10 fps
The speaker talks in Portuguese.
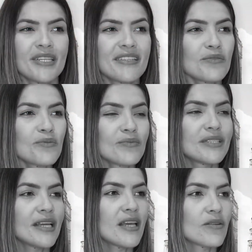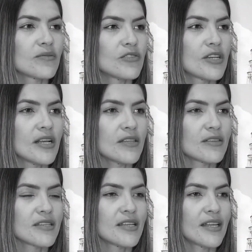Mas eu não tenho
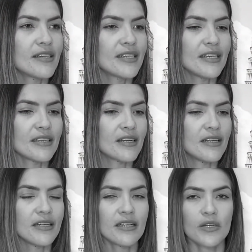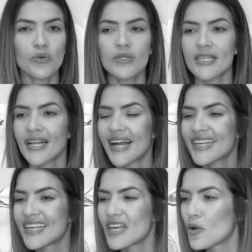direito à cidadania italiana, ou será
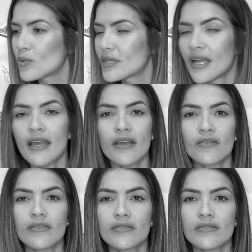que eu tenho?